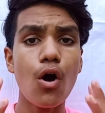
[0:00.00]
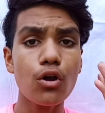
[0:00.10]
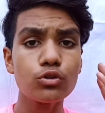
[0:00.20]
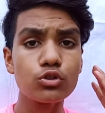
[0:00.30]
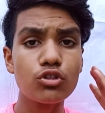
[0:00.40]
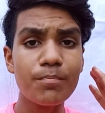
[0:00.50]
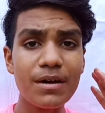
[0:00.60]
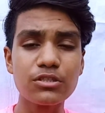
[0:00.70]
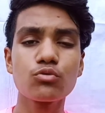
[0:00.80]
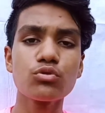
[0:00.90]
और दोस्तों
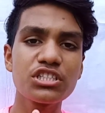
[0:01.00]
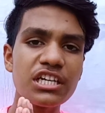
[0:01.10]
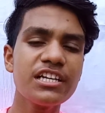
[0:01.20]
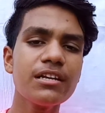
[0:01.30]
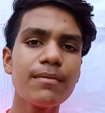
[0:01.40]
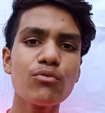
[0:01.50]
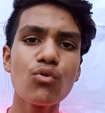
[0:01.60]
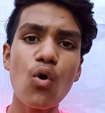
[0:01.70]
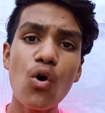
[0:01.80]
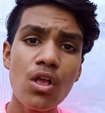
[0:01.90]
बस कुछ ही दिन में वो